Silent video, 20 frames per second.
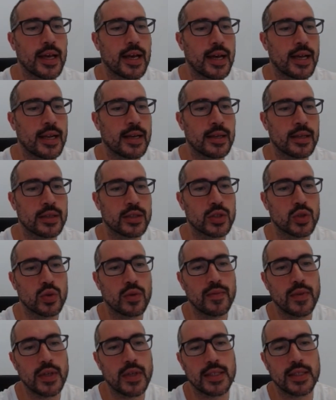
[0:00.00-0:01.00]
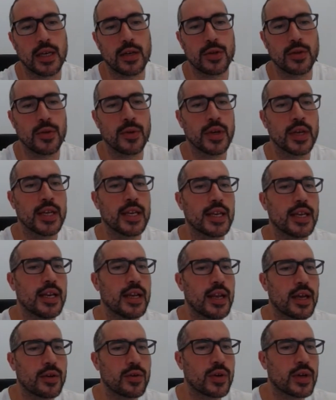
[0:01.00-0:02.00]
al suo avversario, il
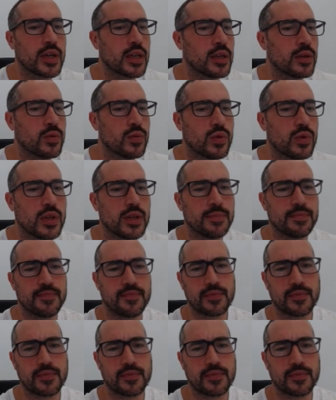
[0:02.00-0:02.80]
nero anche lui,